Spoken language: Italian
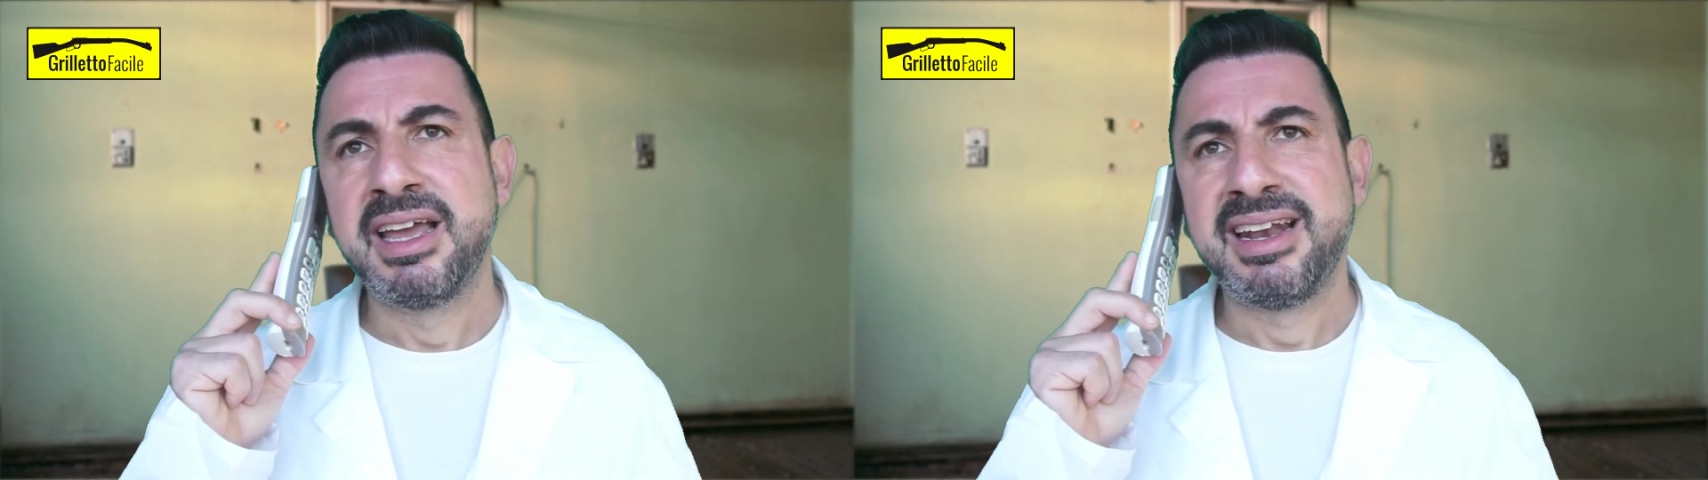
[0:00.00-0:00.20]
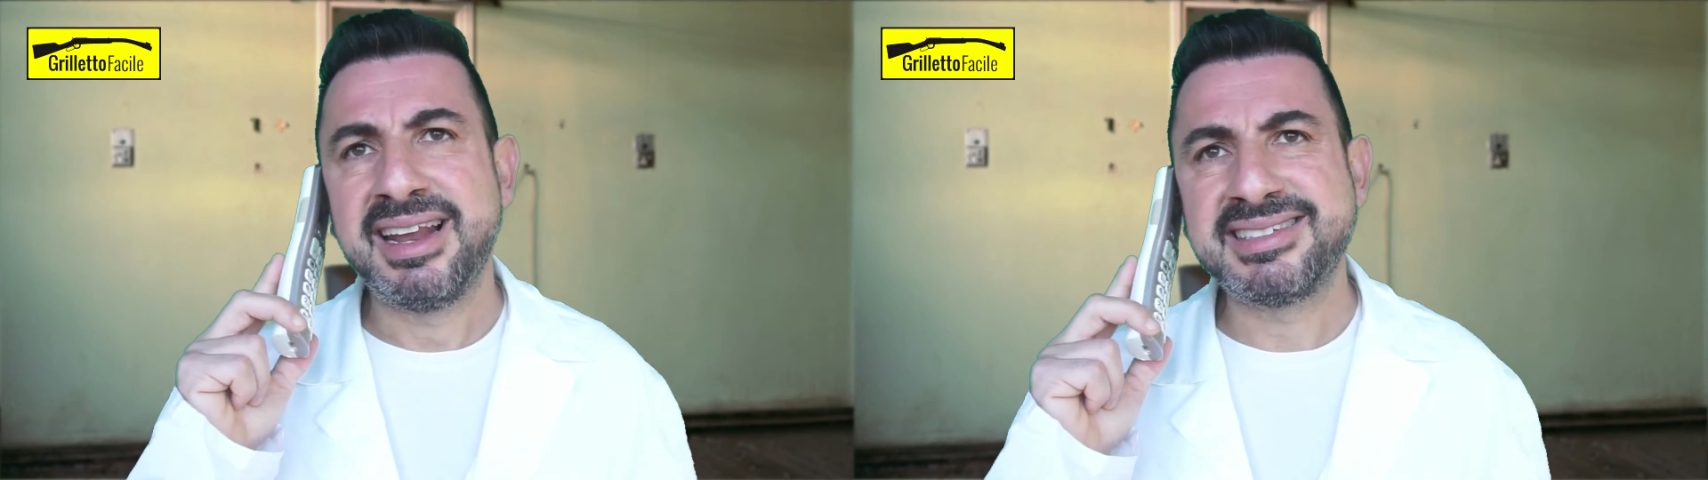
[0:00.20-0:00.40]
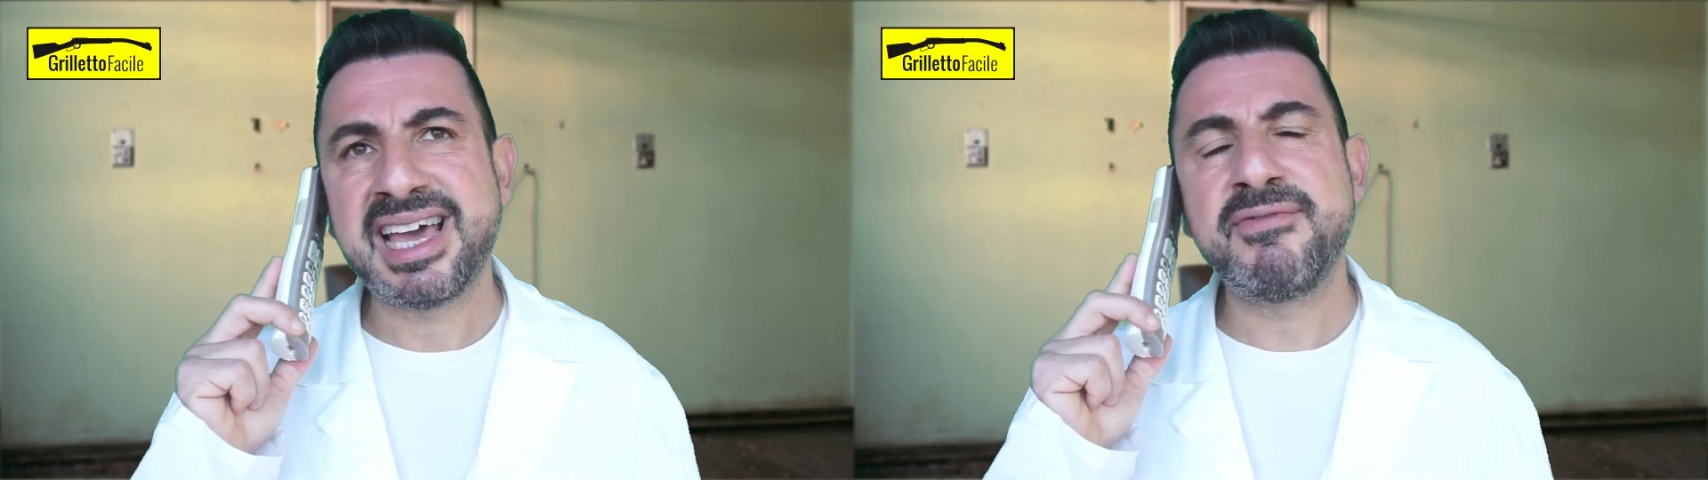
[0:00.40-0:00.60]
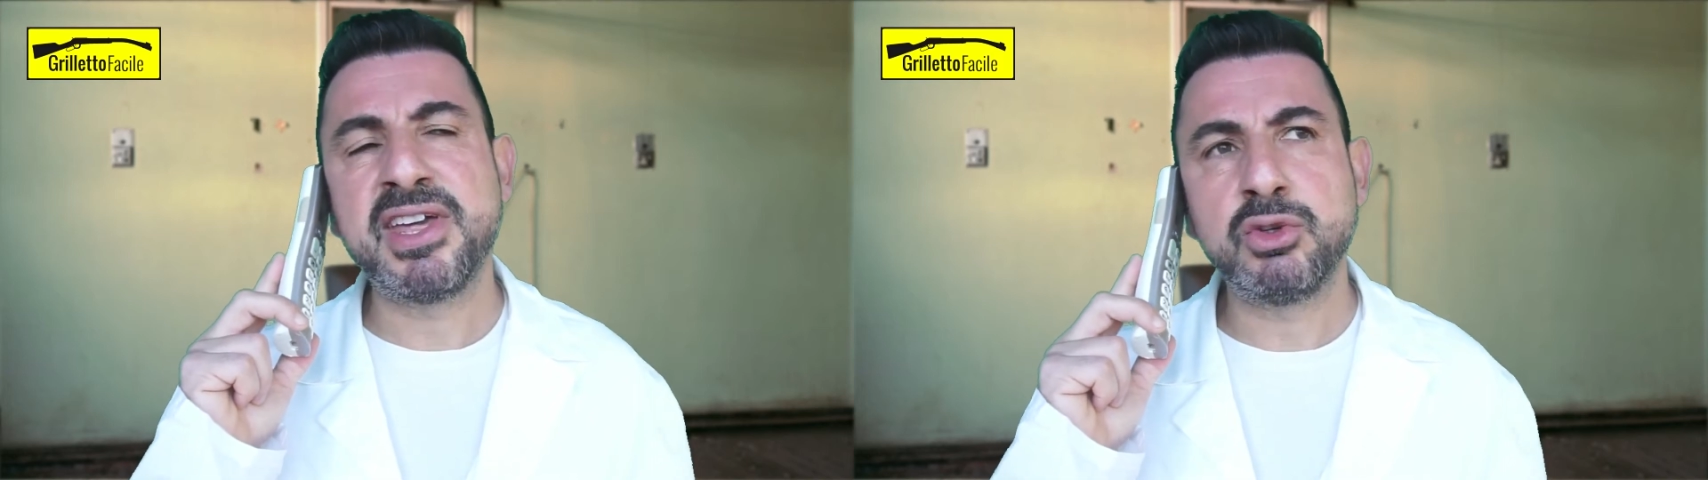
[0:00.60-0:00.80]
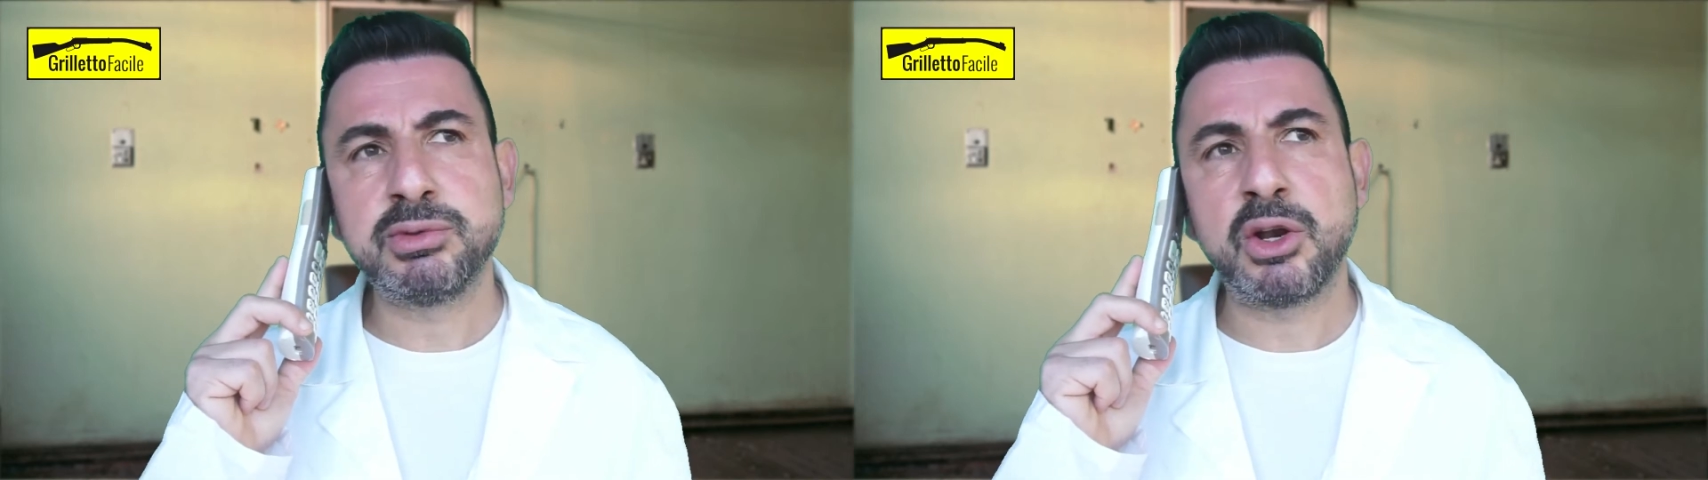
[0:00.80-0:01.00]
Le serve il
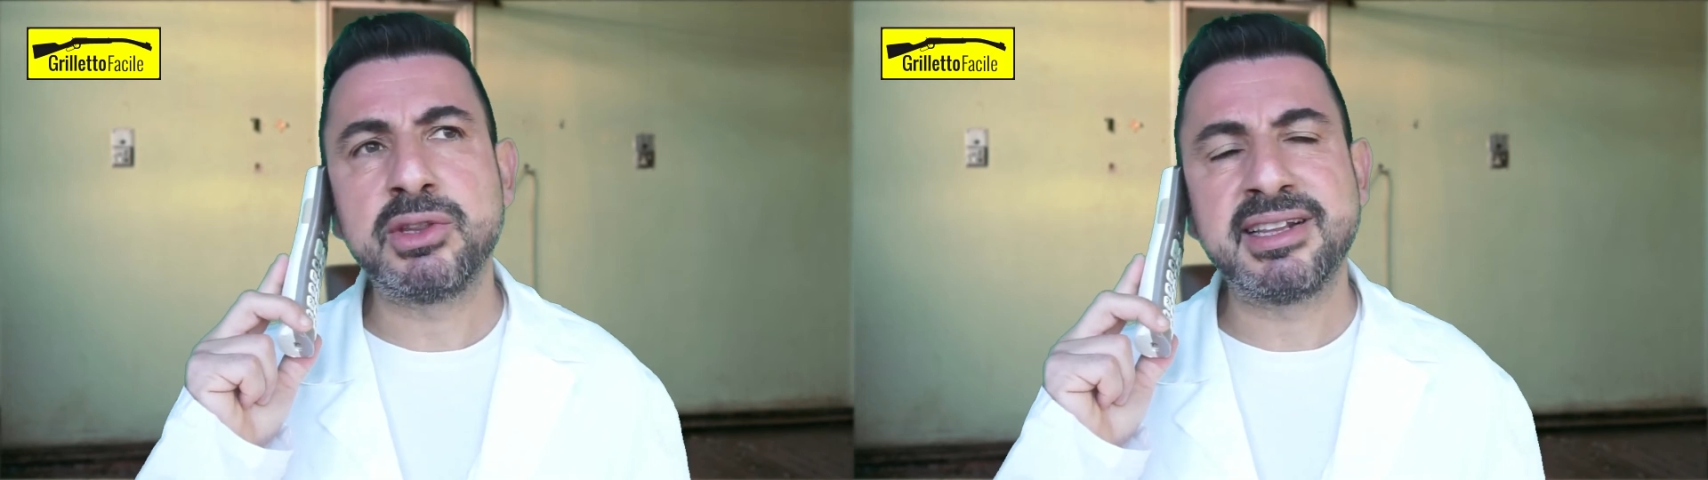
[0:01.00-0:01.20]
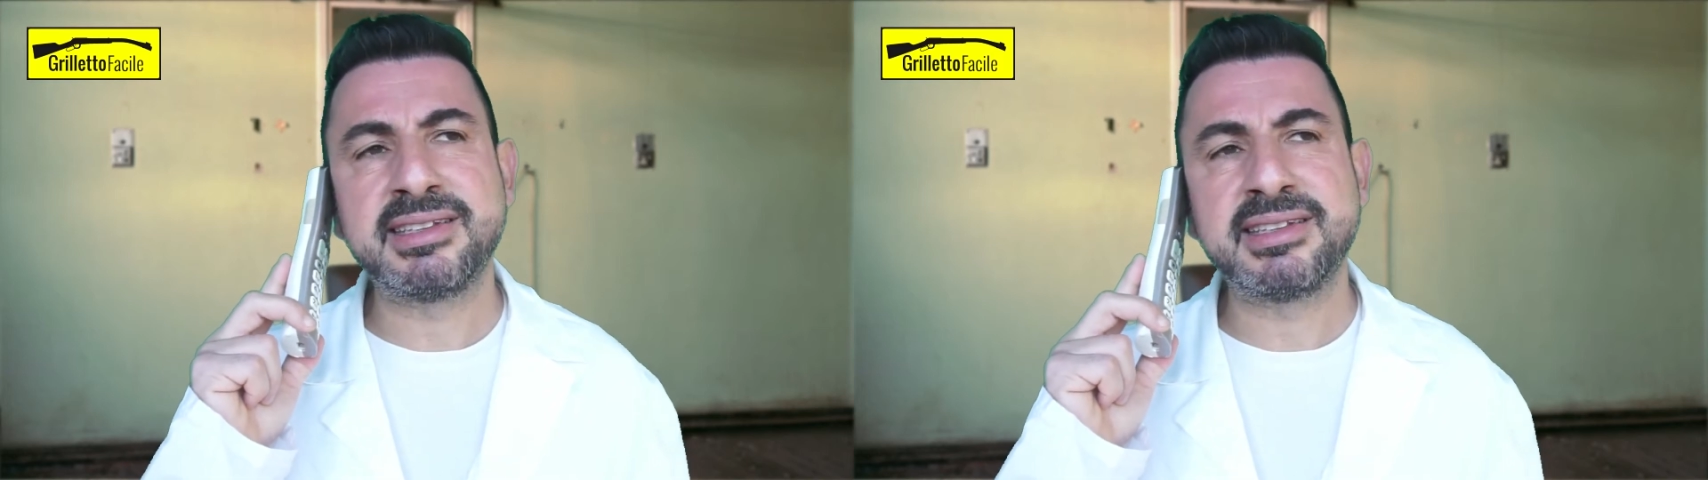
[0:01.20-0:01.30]
risultato del